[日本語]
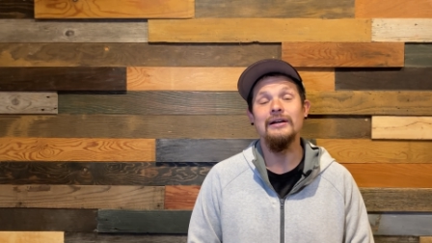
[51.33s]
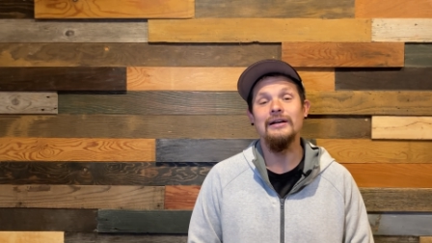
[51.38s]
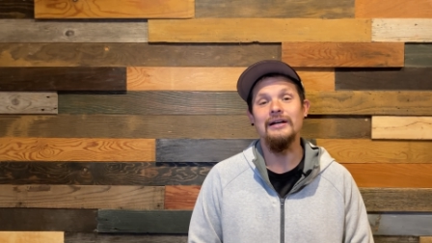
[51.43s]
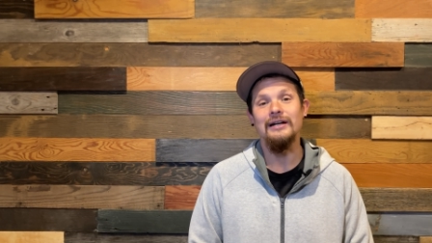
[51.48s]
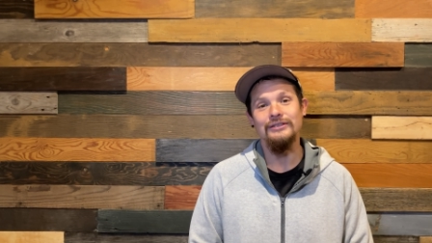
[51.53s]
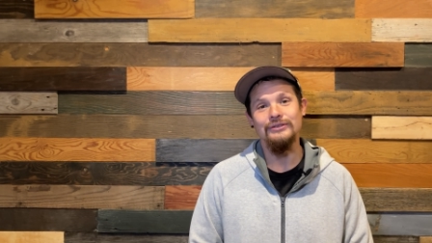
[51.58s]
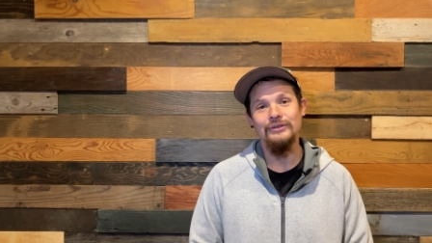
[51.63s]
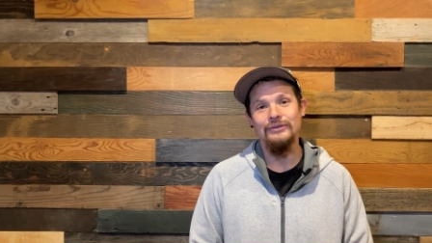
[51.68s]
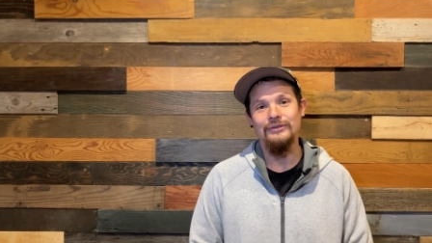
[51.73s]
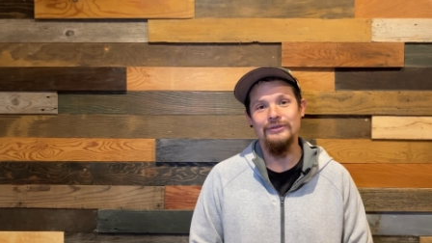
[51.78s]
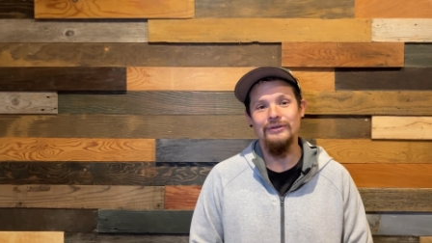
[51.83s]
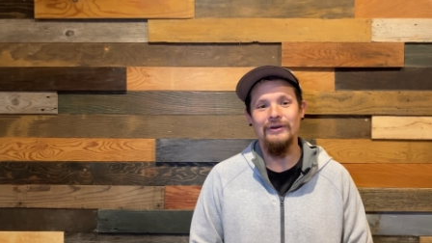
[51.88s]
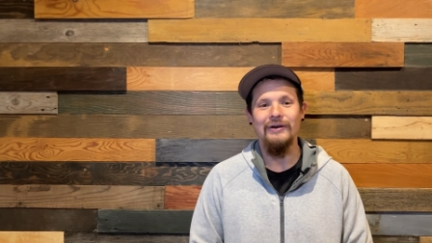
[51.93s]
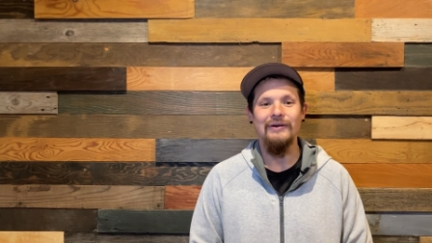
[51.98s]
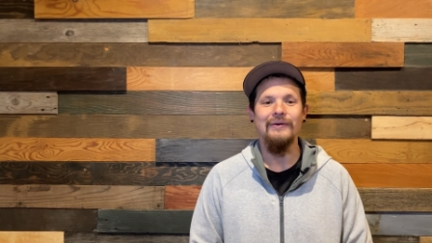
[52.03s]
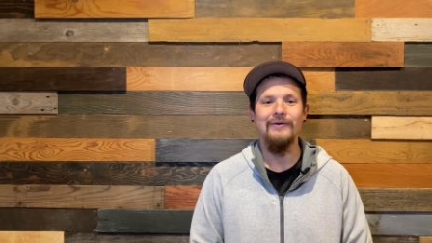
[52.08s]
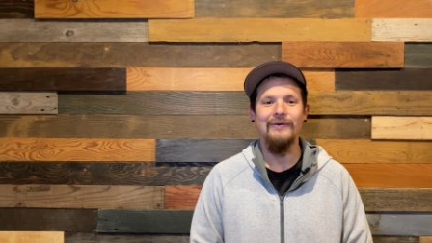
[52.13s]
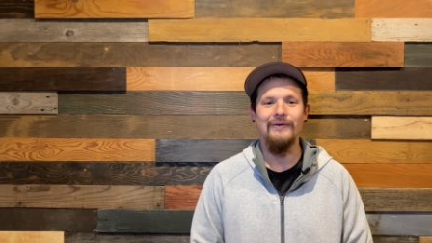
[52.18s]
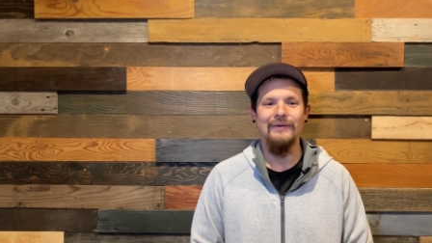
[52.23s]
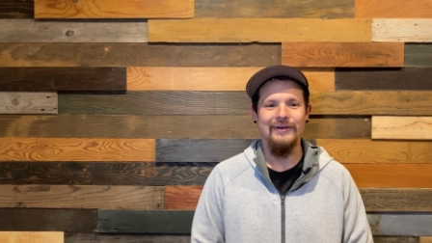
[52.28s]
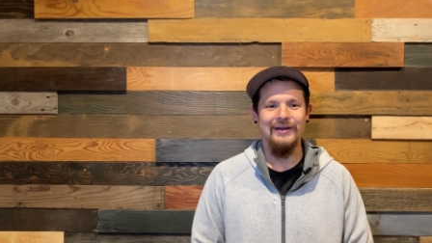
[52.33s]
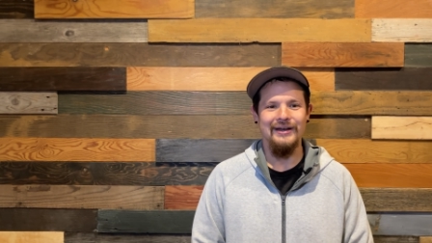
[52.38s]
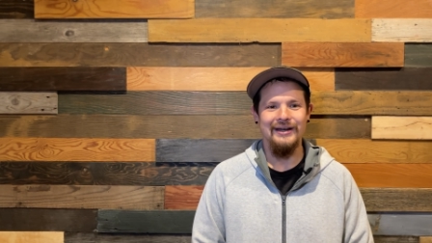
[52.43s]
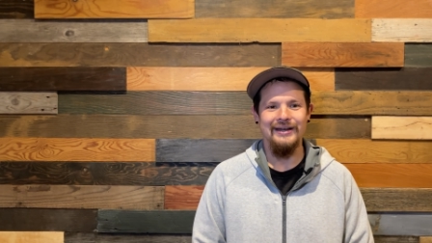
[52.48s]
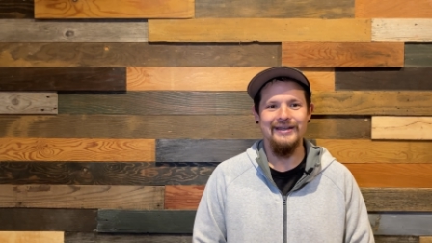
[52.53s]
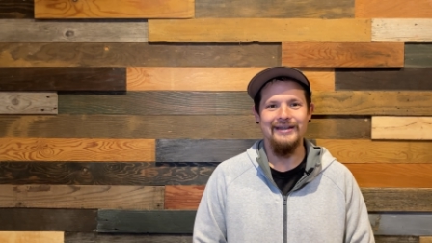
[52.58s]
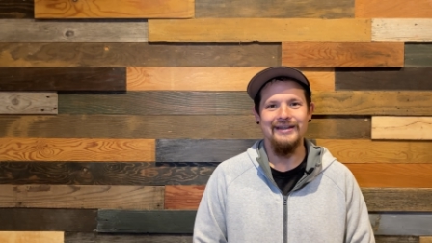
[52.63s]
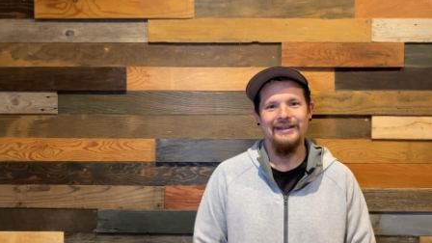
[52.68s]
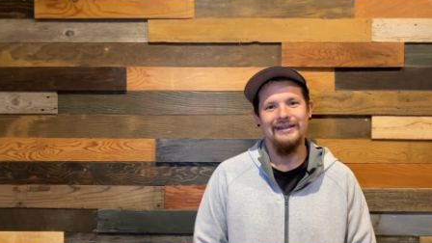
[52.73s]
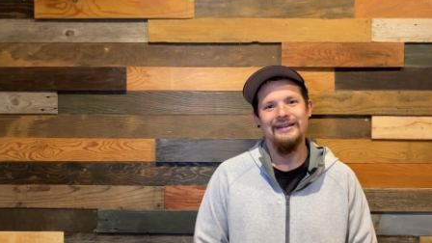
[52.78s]
家族の崩
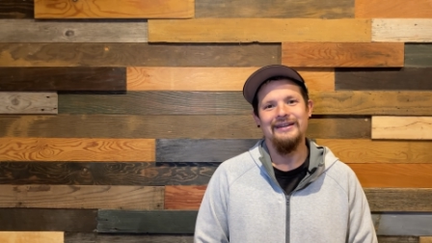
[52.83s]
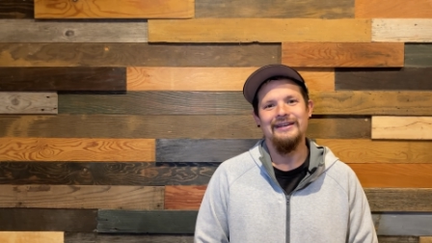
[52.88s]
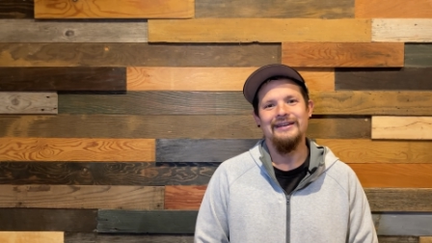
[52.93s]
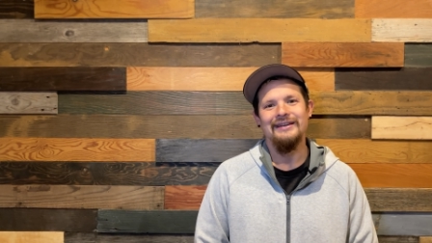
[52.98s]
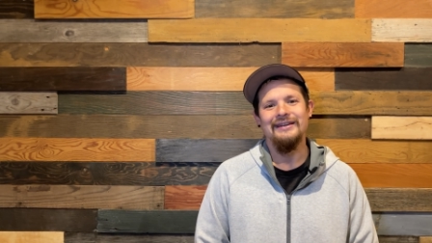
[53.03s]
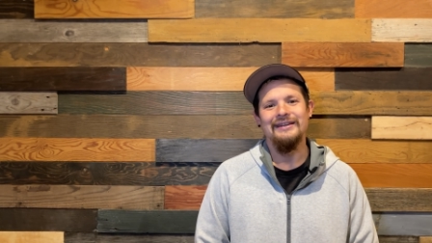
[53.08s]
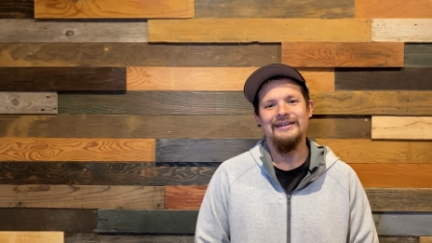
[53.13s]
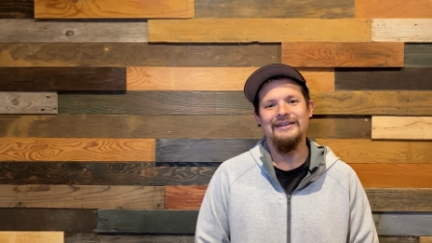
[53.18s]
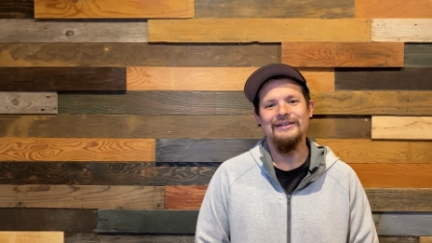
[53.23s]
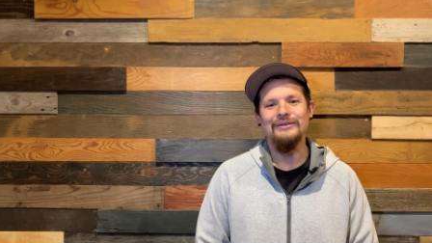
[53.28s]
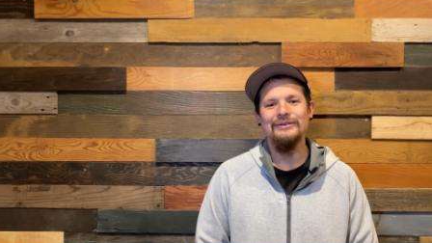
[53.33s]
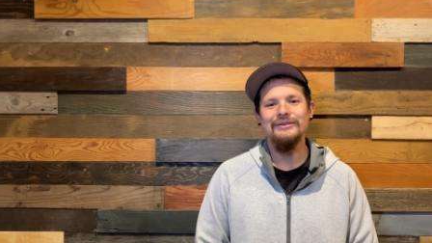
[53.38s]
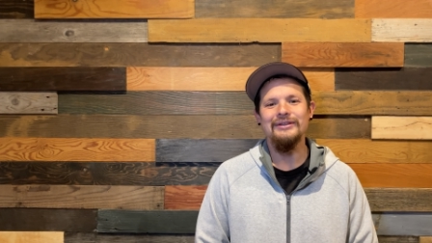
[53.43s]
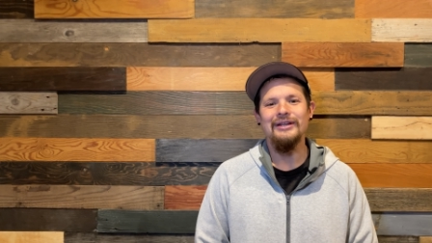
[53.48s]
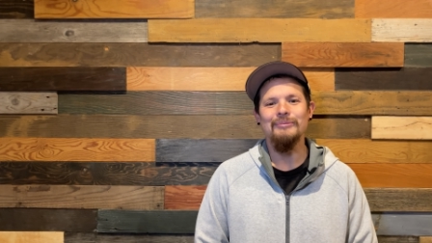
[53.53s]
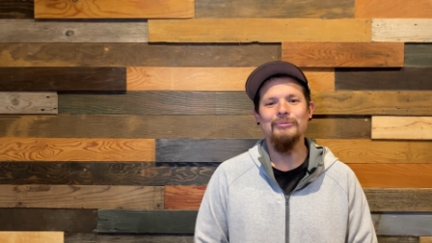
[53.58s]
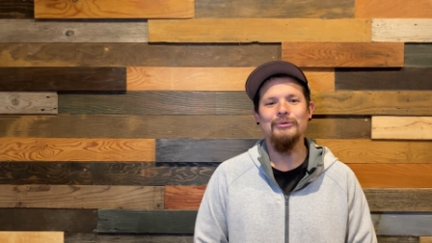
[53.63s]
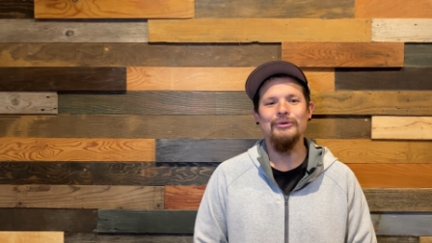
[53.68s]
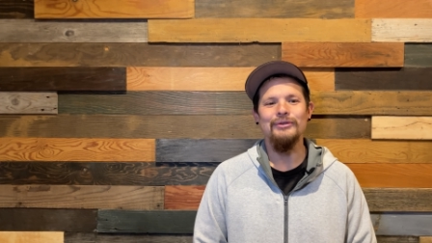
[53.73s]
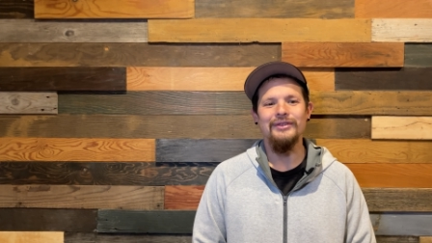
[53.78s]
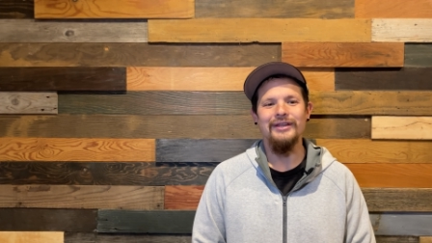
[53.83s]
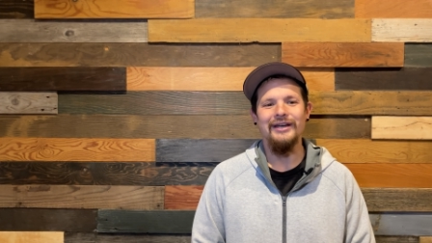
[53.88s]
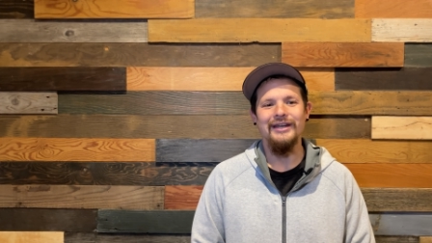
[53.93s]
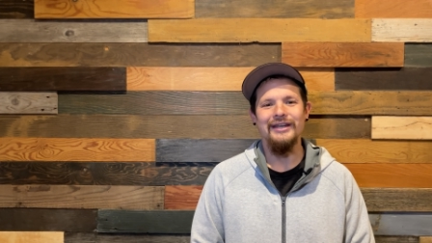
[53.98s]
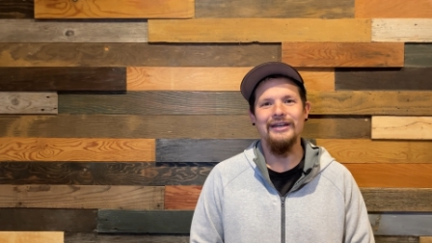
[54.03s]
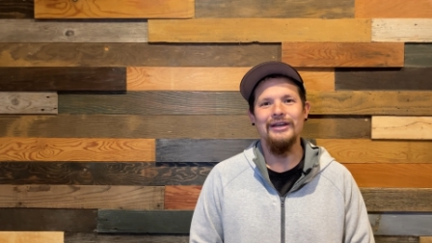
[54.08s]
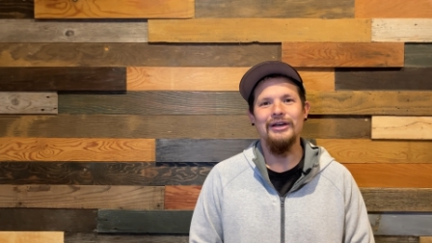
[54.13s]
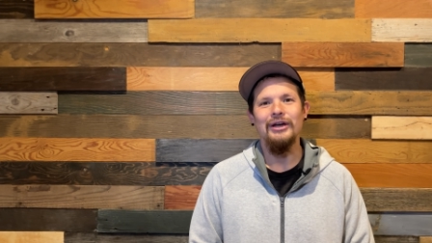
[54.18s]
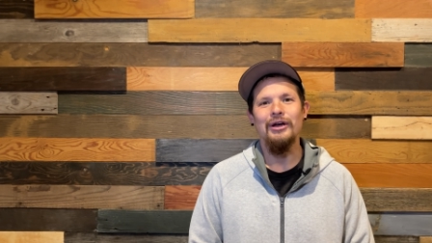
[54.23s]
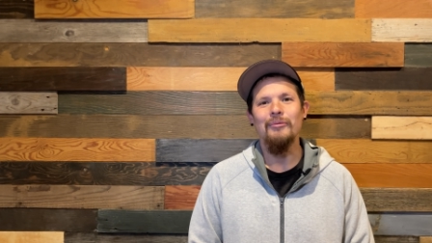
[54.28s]
壊、いろんな問
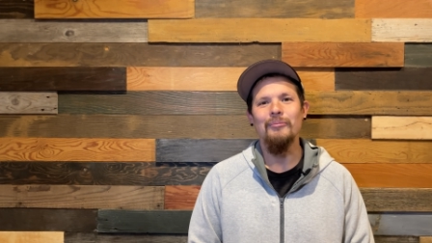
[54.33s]
題